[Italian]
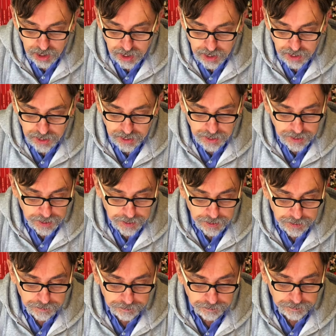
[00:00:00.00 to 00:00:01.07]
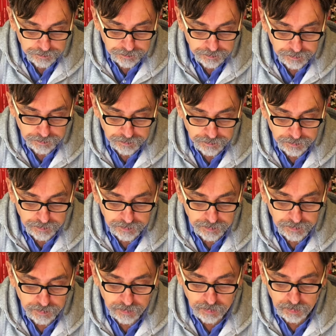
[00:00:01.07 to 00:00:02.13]
Ehm,
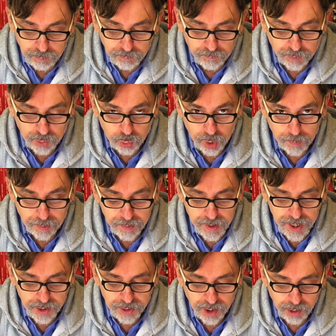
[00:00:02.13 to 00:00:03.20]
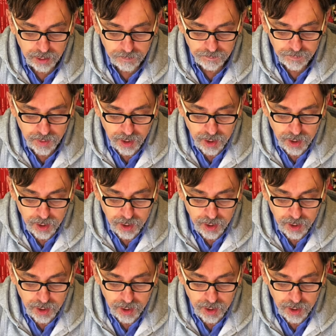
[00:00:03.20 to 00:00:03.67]
faccio una premessa, no?